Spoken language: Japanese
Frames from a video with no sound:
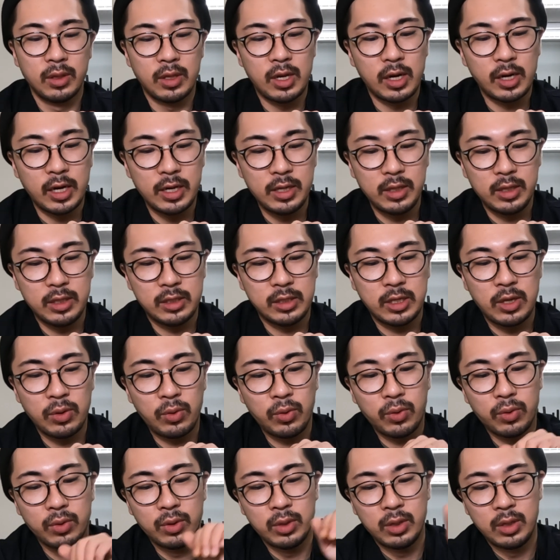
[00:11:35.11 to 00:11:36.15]
高いんですけ
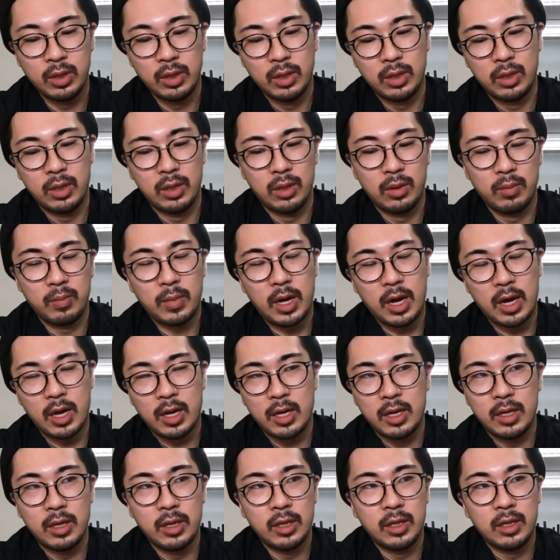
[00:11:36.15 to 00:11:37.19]
ど
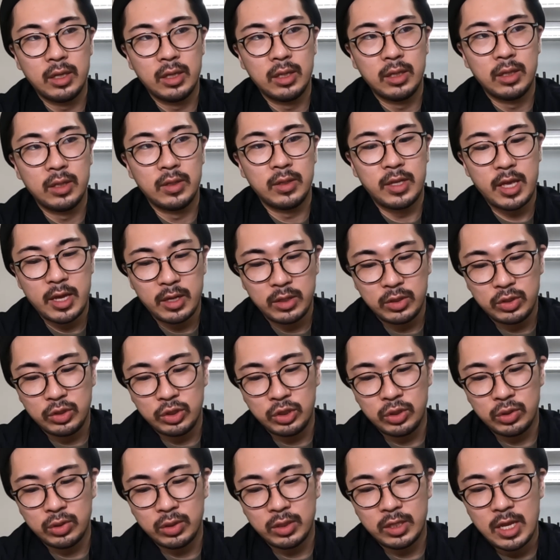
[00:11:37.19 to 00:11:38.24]
まね、
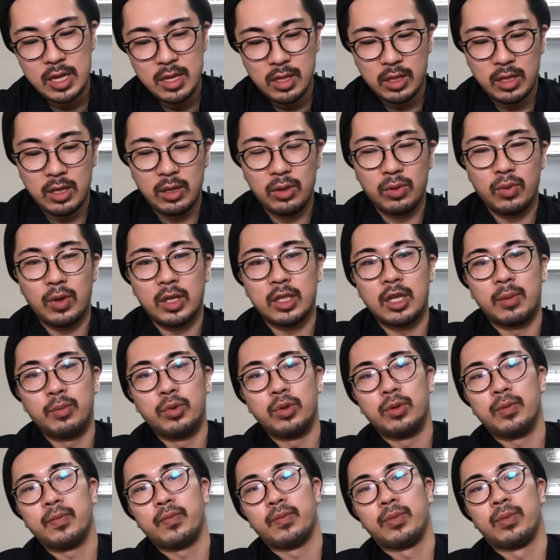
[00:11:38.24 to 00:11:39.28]
10点っていうのは多
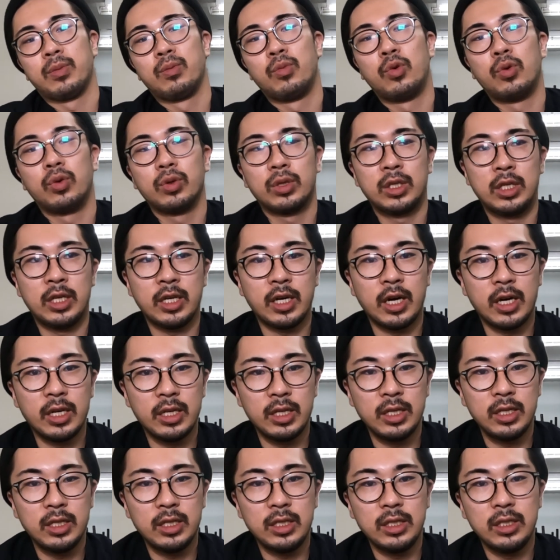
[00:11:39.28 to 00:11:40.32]
分もう機
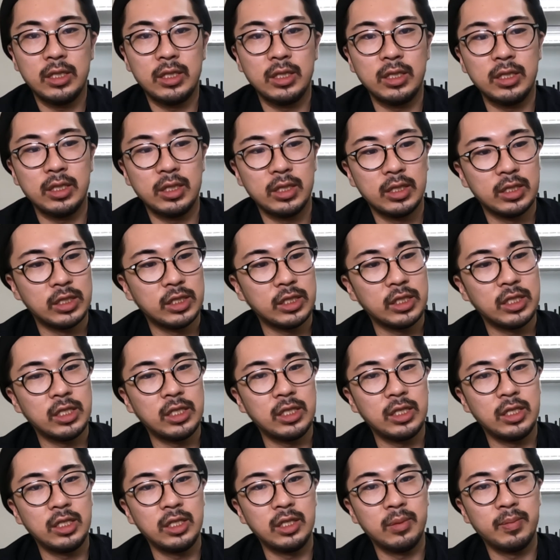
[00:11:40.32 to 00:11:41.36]
械
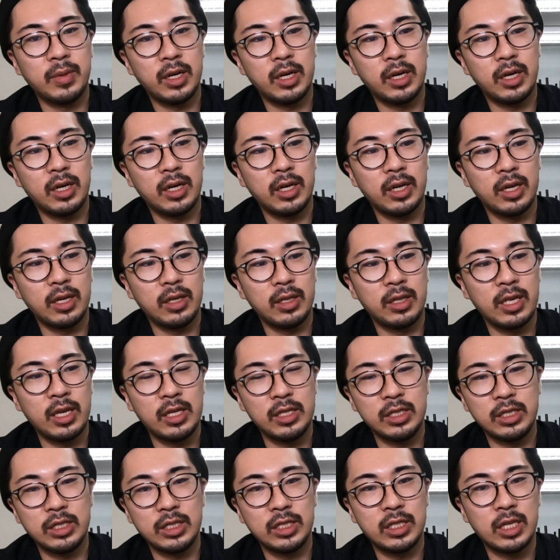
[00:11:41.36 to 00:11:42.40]
式まあ
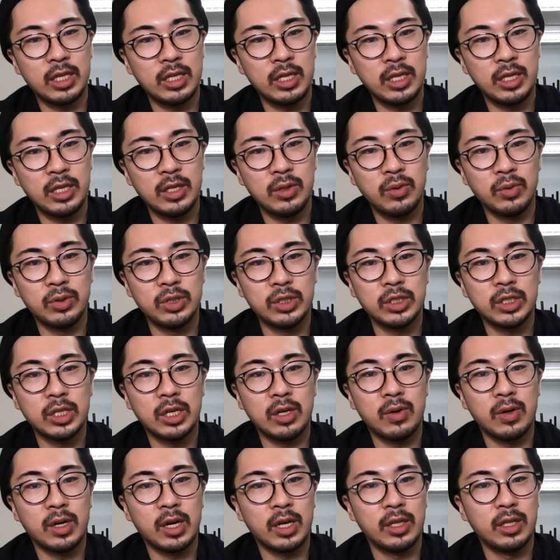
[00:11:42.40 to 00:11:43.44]
電子的どっち
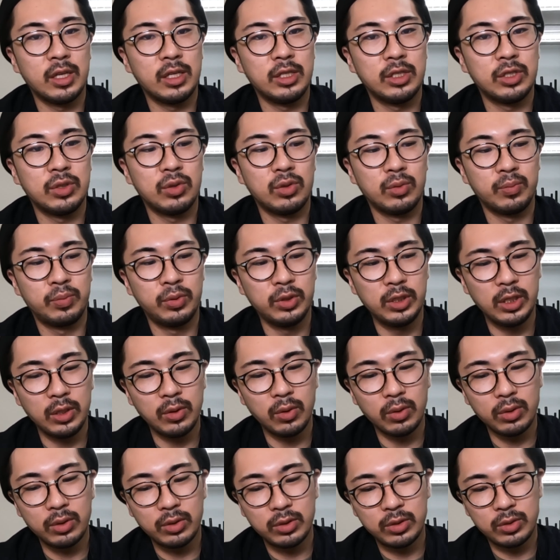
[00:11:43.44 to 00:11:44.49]
かは分かんないにしろ
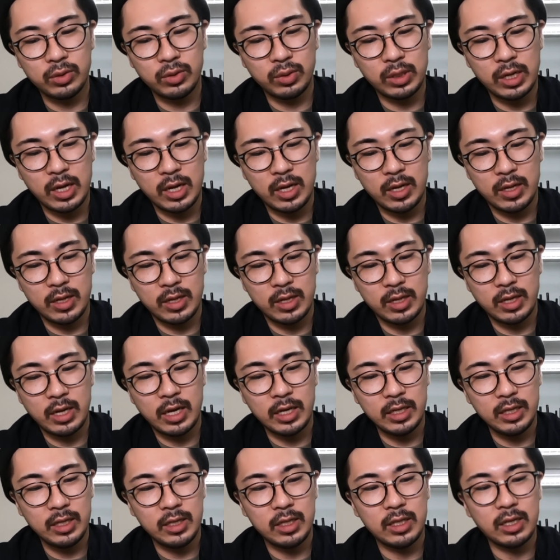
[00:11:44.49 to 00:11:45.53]
プリコックとか
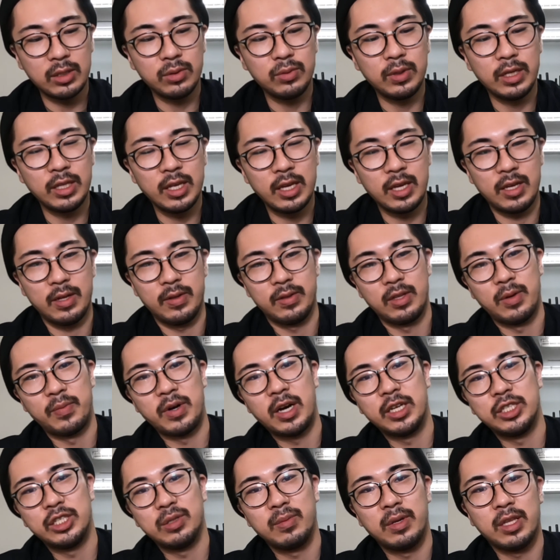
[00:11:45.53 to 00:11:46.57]
入った上で多
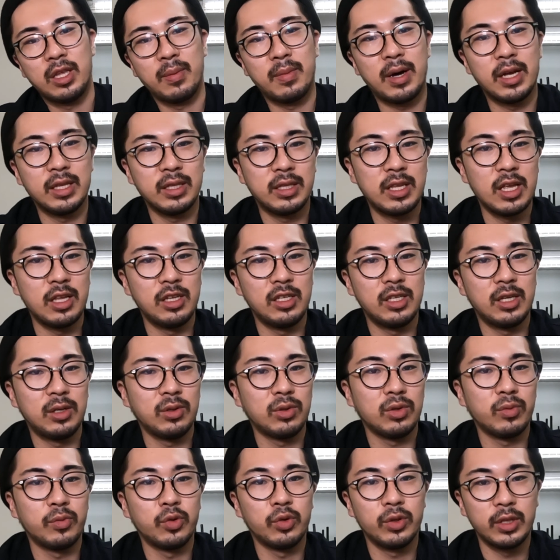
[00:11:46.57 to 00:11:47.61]
分初めて満点にな
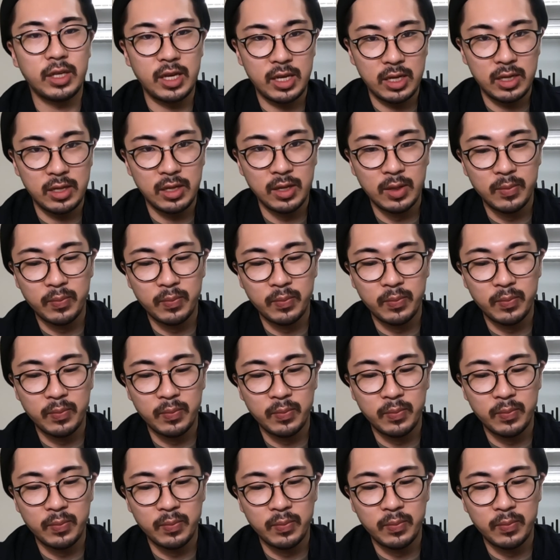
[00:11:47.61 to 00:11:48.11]
ると思うんで